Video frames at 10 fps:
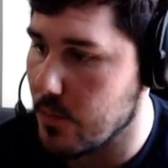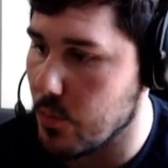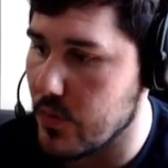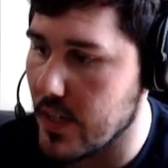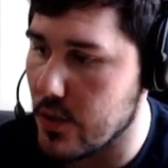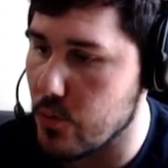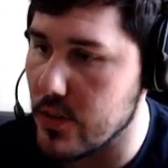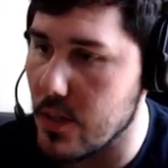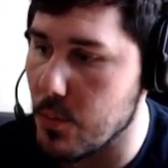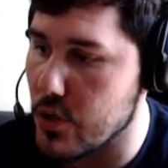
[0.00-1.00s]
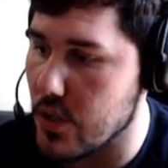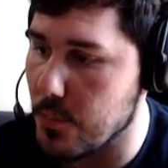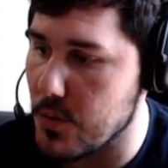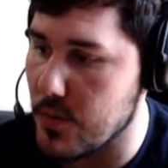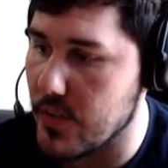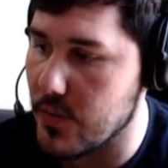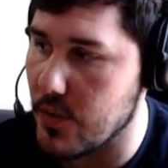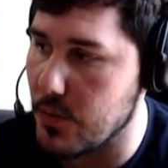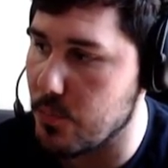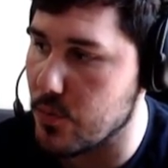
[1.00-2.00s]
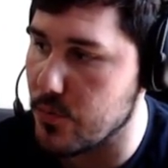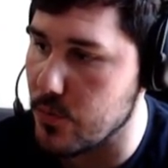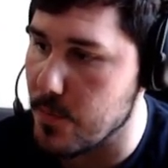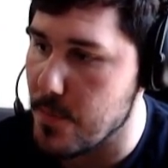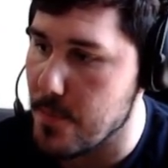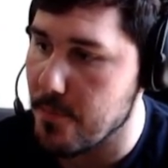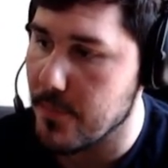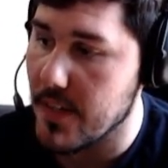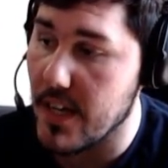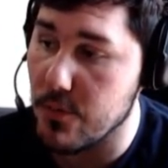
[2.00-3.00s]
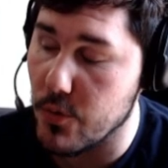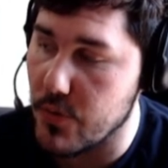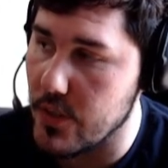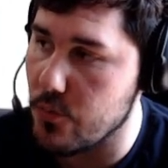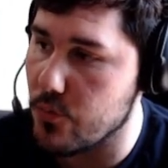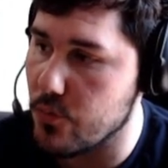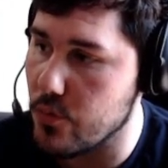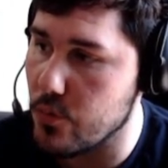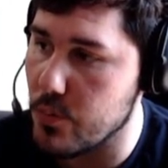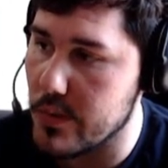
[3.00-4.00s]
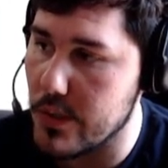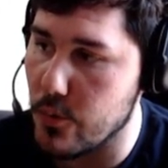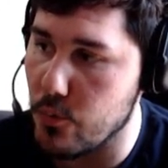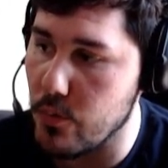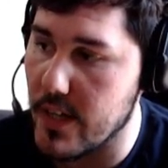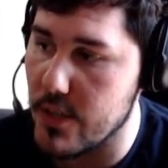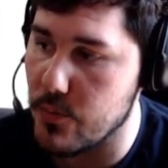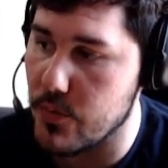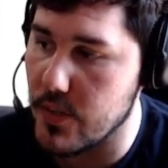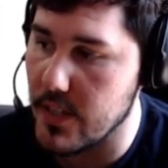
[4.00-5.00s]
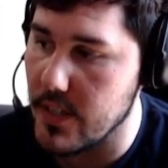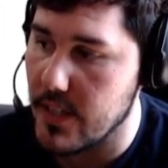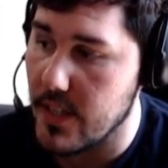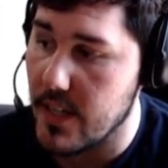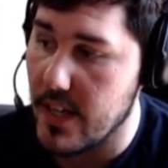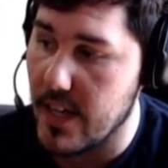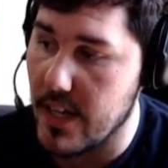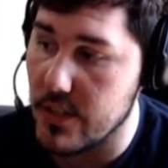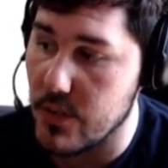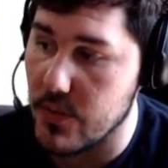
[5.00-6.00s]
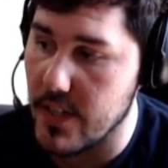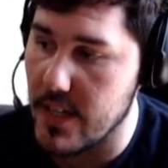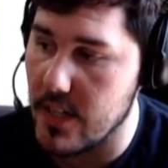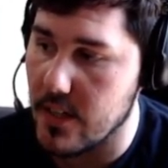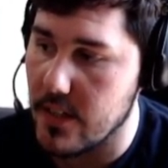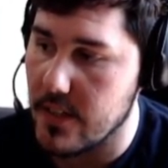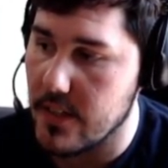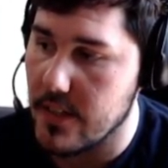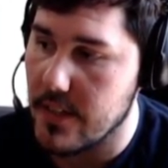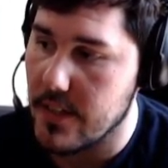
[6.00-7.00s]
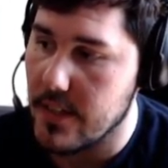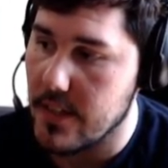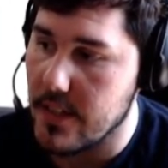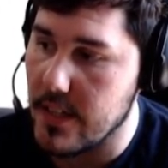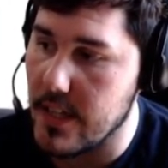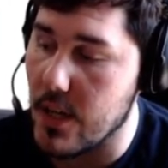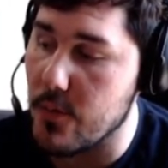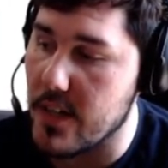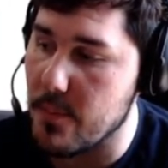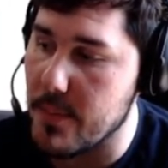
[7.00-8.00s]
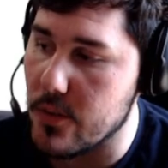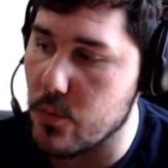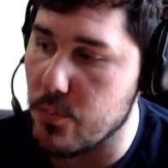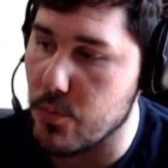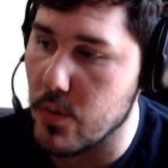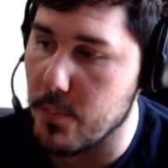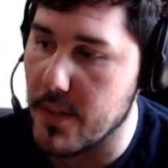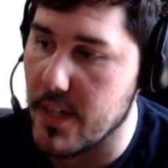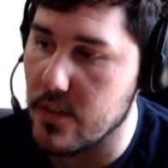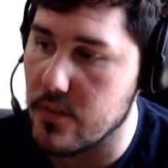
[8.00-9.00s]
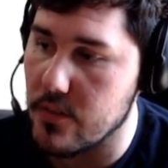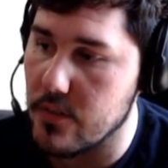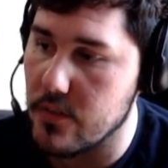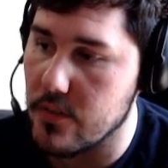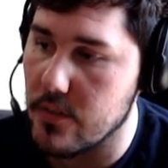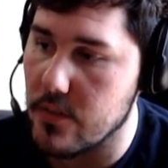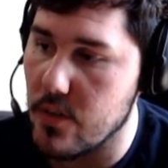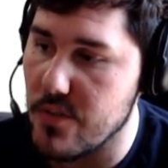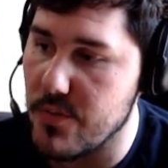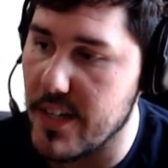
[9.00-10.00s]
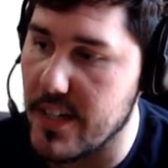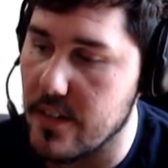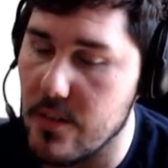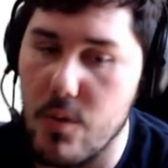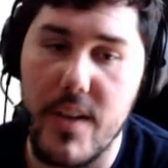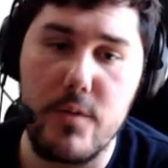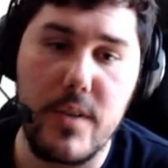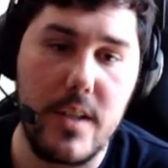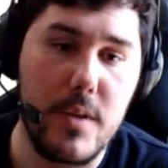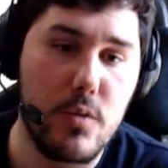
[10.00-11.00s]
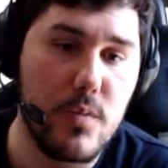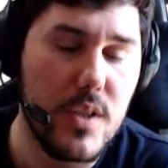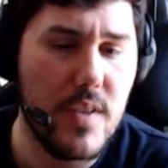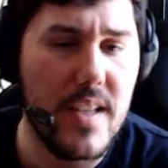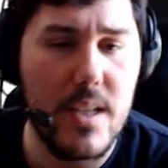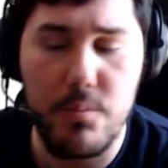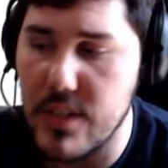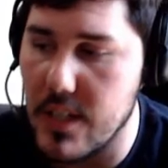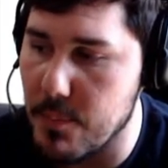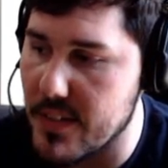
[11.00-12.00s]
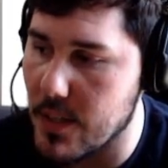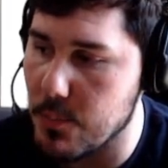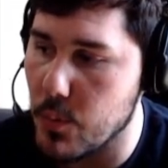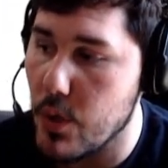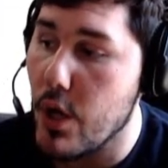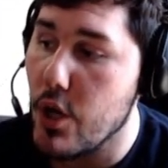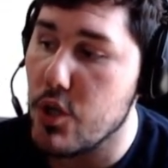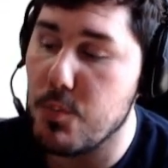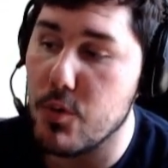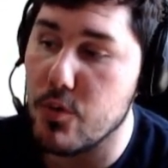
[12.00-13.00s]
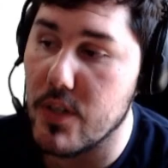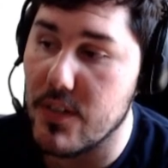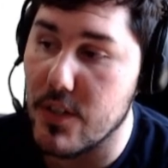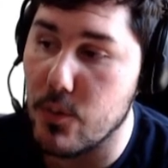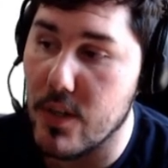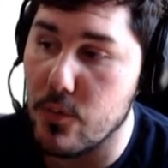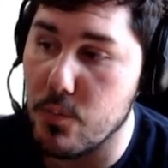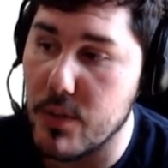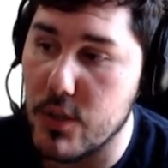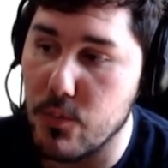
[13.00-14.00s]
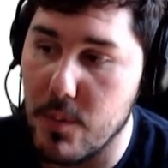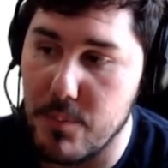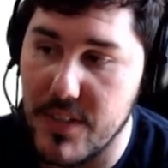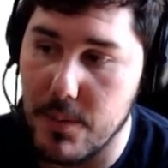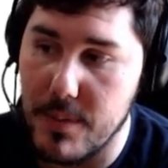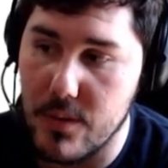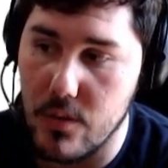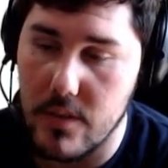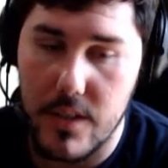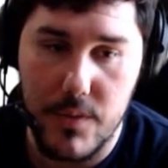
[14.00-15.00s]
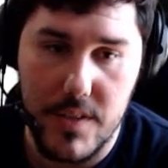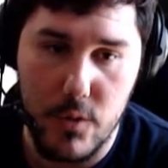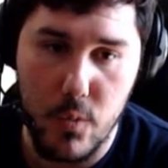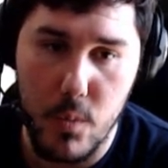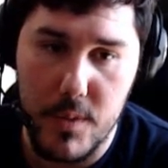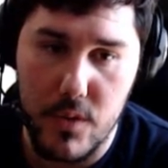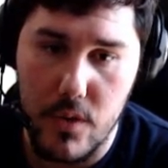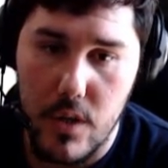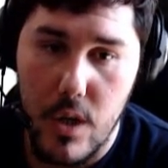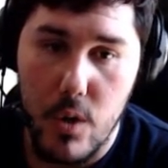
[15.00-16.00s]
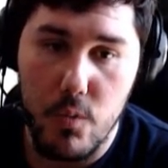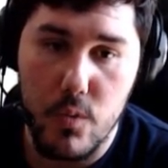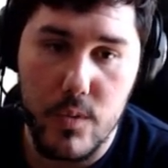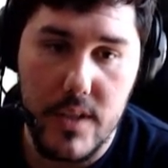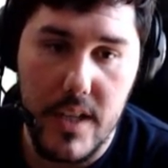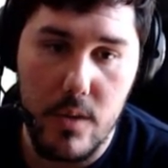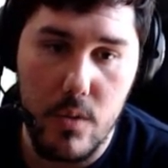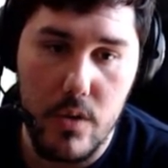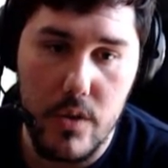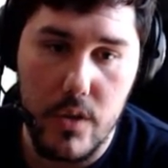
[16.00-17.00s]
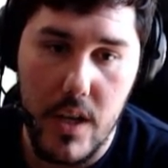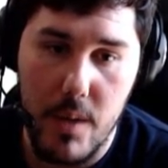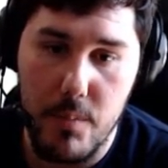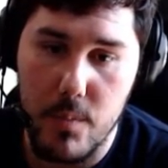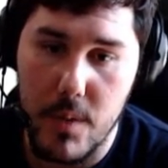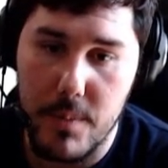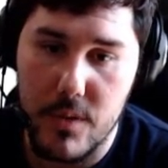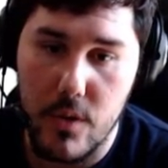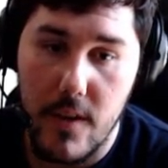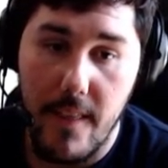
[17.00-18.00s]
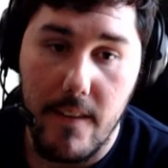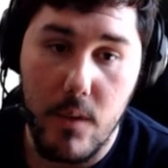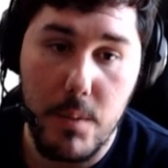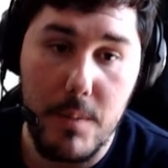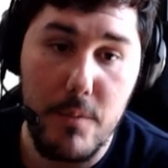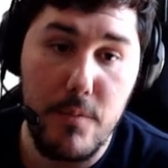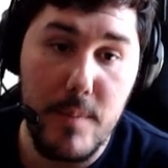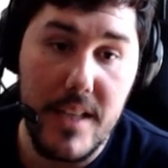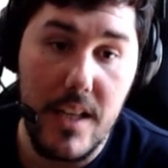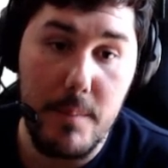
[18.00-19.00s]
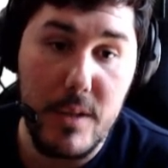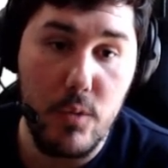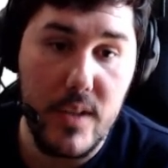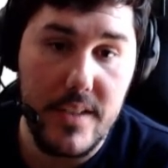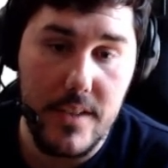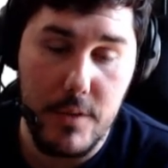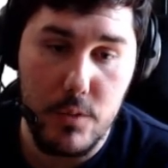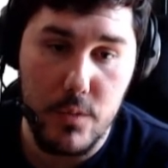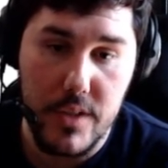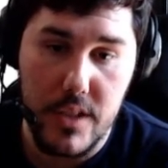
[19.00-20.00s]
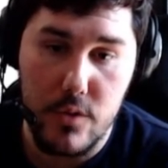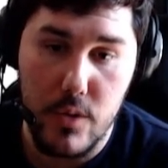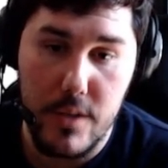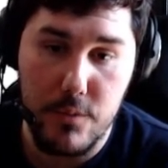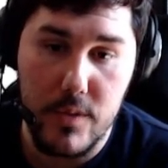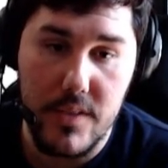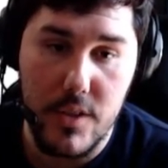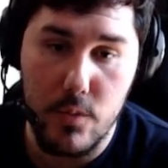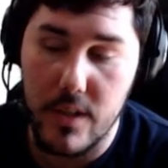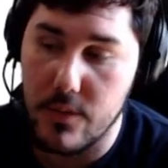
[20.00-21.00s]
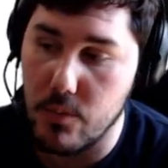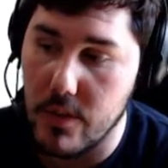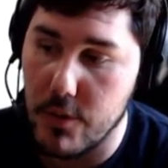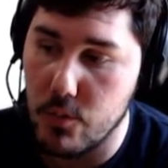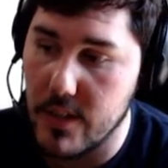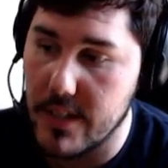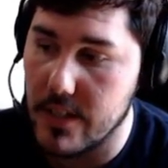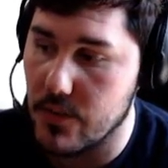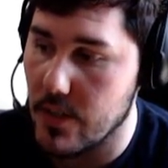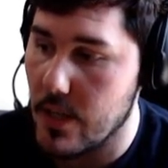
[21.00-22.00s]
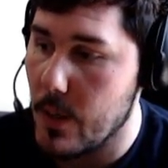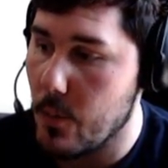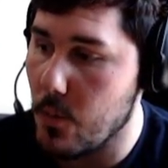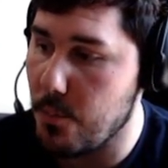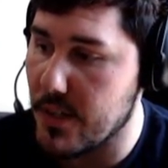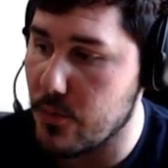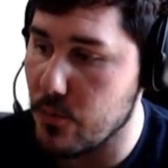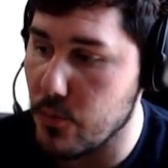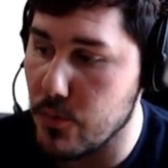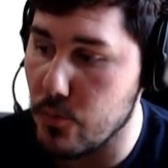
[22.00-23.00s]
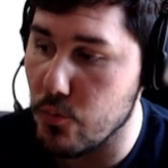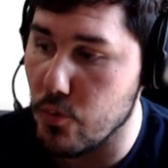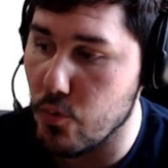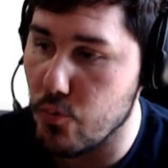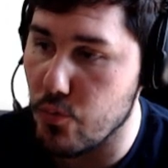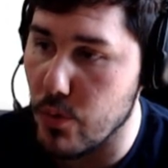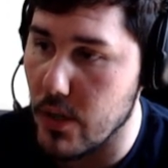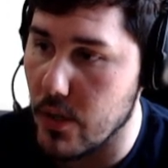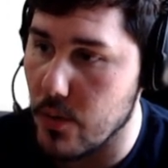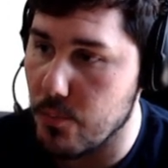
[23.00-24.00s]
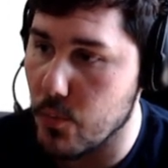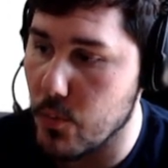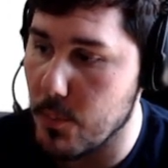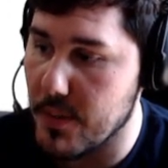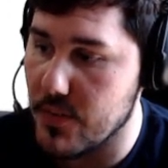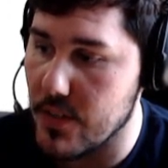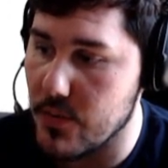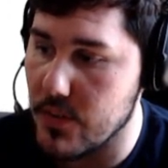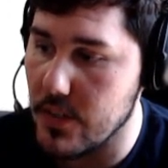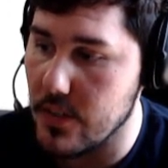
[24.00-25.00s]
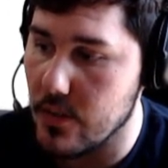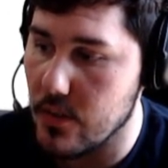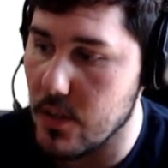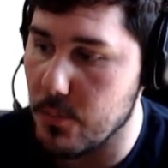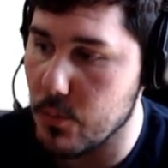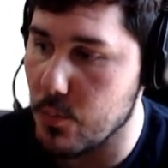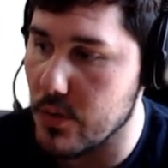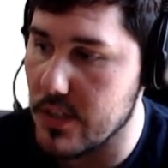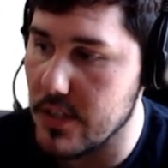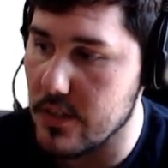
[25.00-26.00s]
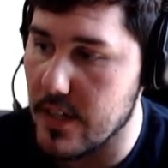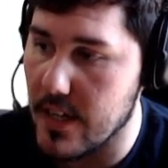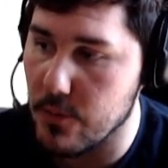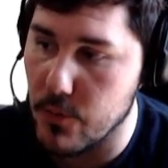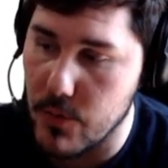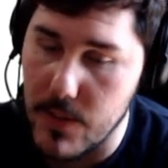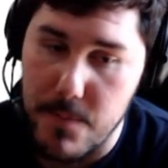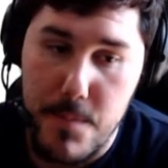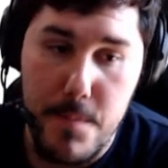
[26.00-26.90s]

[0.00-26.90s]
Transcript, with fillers: C'est un jaune qui est moche, hein, mais je fais ça assez vite pour vous. Avancer, toujours, double clic dessus, ajuster, HSL, et là, on va la mettre, pourquoi pas, en, vert. Le vert, vous voyez, moi je trouve qu'il fait gribouiller et pas très beau. Je peux changer la saturation pour qu'il soit bien pétant. Là, c'était trop pétant. Au contraire, le rendre un peu moins pétant. On peut même mettre, la mettre grise, la voiture. Vous voyez, j'enlève toute la saturation, la voiture est grise. On part sur ensuite une autre couleur. Pourquoi pas celle-ci Hop, on double-clique, avancer.